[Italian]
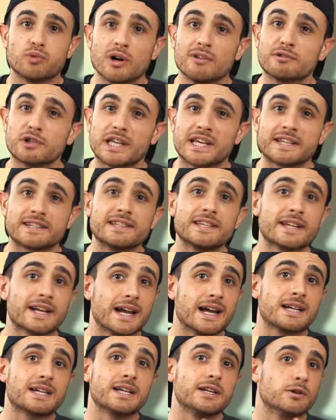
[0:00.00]
Può voler dire
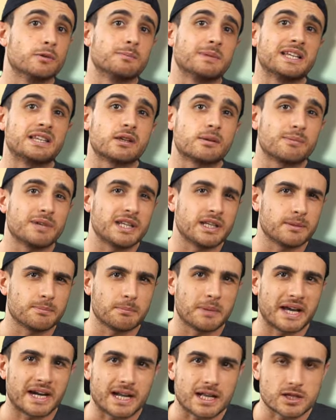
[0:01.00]
anche non mettermi in
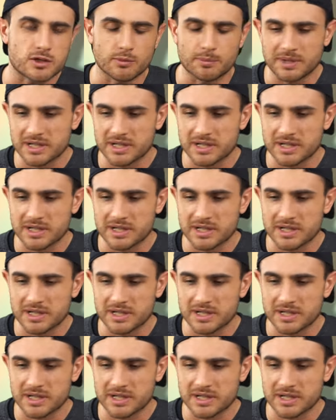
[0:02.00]
imbarazzo.